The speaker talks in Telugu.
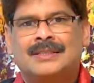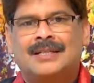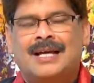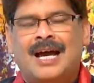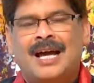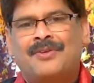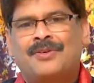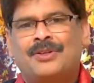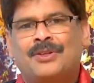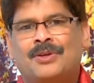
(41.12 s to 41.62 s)

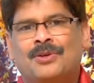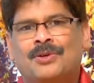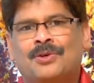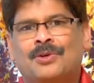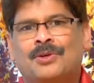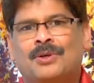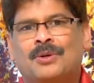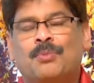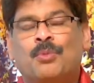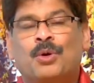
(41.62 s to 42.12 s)
ఆయుర్వేదంలో
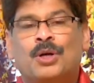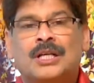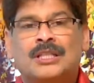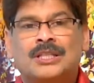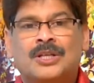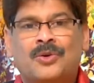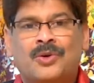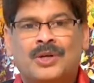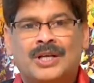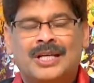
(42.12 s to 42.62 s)
ముఖ
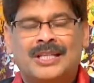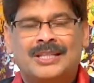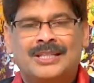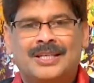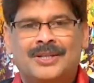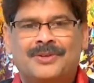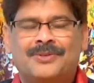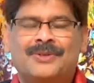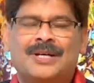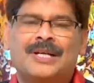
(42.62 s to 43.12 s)

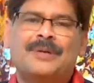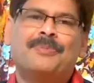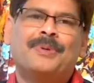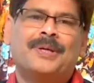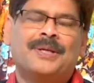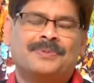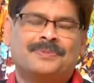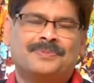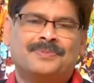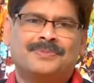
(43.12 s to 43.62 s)
దౌర్గంధ్యం అని
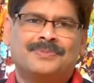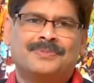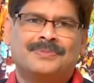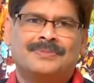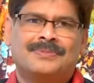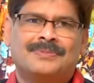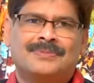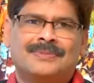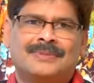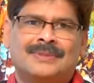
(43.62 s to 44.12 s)
పేరు
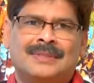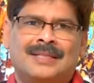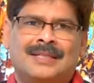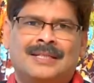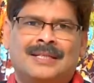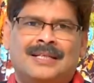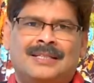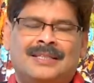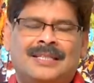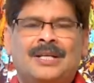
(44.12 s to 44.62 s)

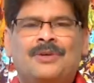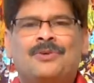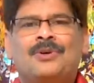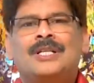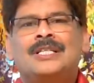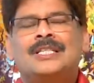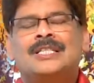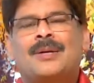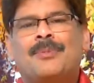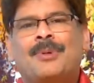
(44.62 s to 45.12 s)
దీని
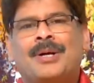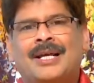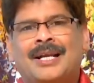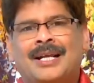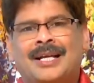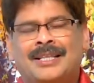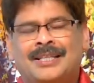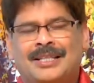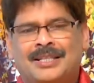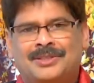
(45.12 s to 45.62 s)
గురించి
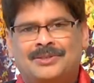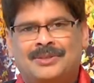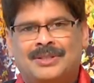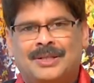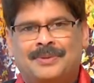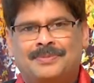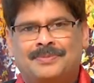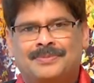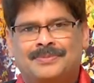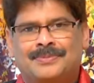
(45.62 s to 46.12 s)
సమగ్రంగా
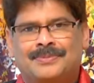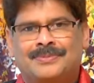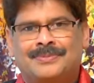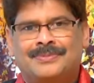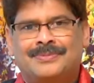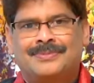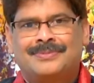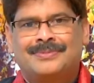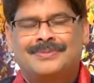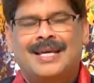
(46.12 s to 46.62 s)
తెలుసుకుందాం
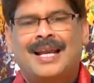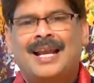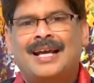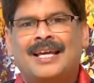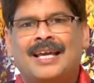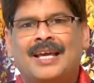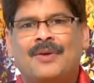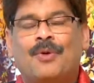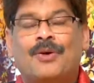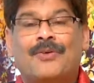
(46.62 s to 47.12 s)

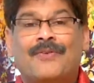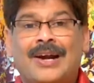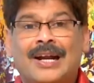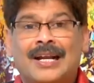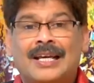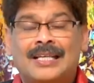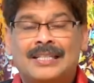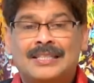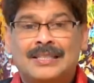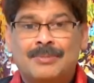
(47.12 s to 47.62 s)
అలాగే ఒకవేళ
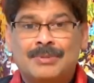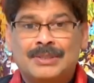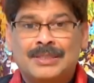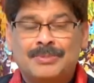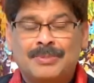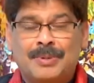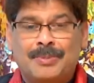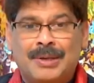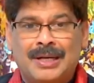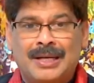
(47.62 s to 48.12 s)
ఈ సమస్య
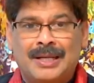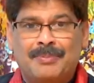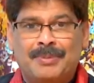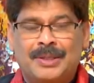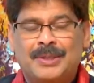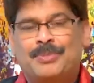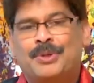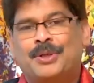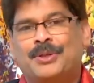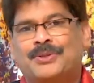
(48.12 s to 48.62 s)
మిమ్మల్ని
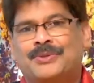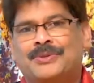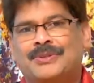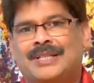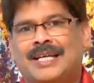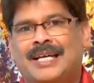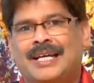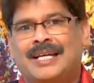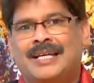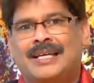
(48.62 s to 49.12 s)
ఇబ్బంది పెడుతూ
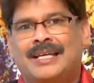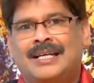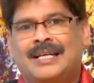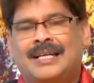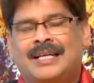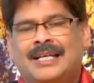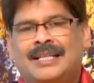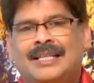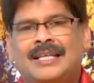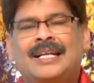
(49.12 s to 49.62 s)
ఉంటే
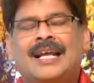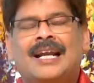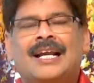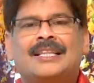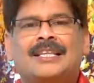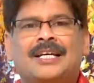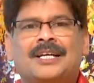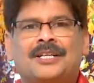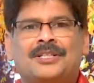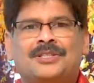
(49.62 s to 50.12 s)
దీన్ని ఎలా
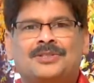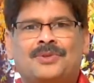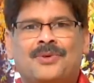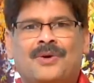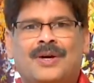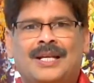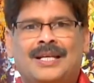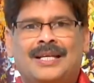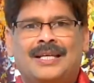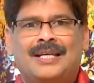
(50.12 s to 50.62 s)

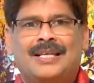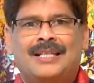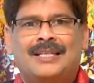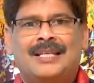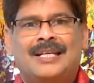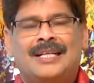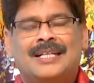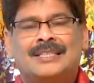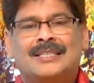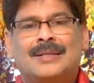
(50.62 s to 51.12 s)
తగ్గించుకోవాలి
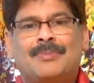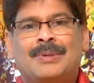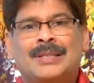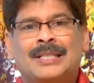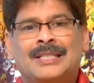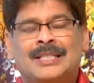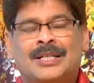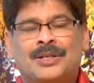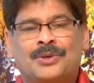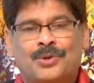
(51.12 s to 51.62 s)
దీనికి
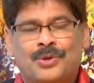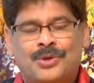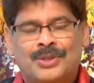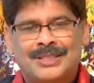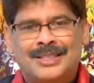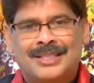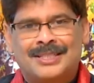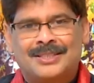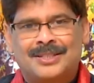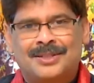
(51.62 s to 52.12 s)
సంబంధించిన గృహ
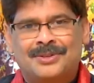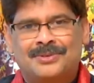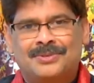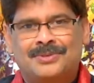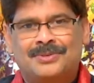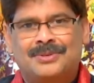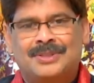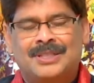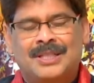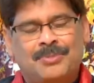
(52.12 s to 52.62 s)
చికిత్సలు
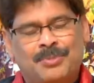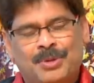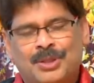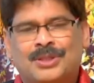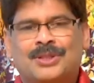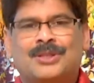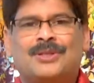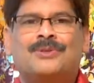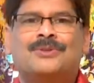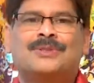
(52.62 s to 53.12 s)
ఈ
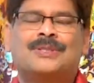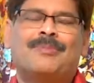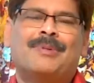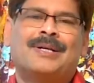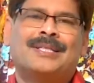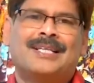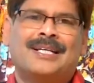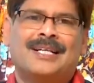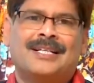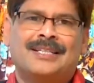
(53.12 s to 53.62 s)
మొత్తం
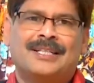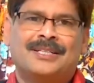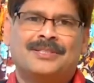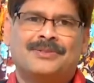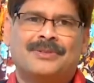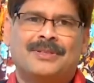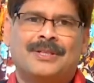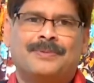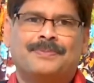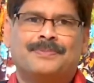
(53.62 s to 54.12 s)
సమాచారం
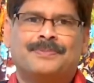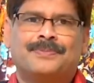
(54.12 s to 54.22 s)
తెలుసుకుందాం